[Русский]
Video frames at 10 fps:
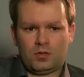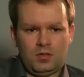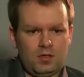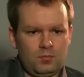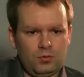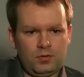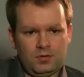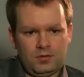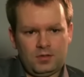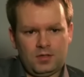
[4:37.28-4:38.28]
долго не
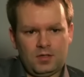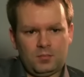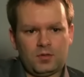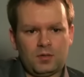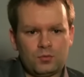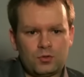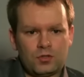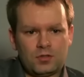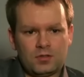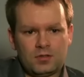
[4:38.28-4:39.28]
работает потому
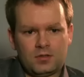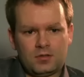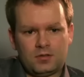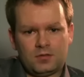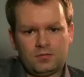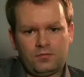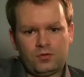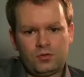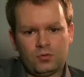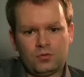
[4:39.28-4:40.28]
что
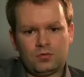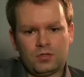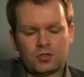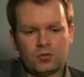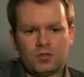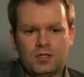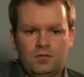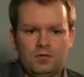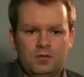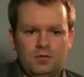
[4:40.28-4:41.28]
все, на что
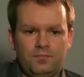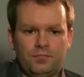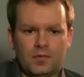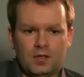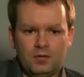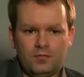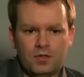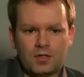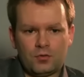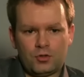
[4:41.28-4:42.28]
ставят э,
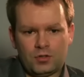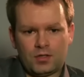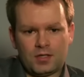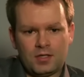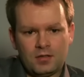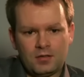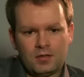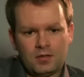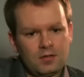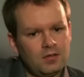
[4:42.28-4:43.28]
выигрывающие игроки,
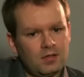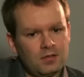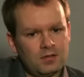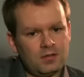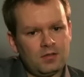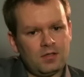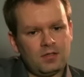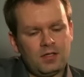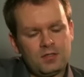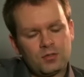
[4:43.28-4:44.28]
э,
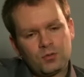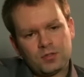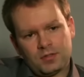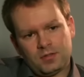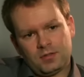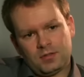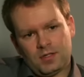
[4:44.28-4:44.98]
анализируется